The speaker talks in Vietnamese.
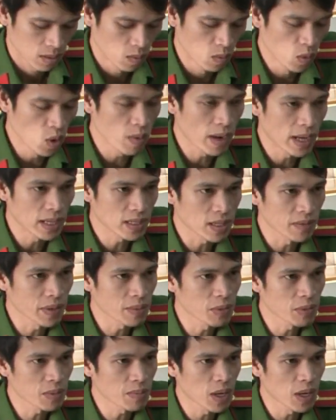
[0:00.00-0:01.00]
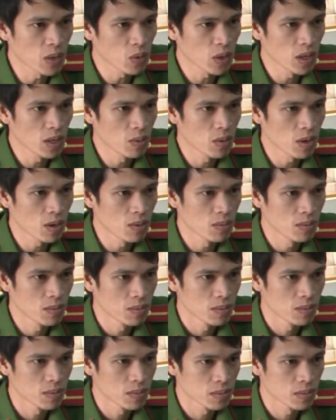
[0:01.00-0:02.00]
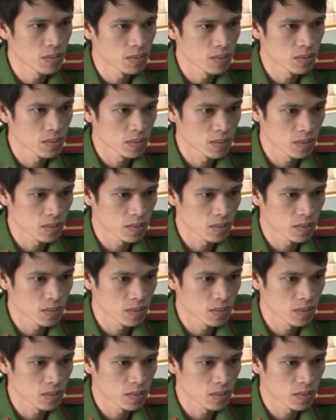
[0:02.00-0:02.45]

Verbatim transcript: 15 phút ngày 14 tháng 4, tại nhà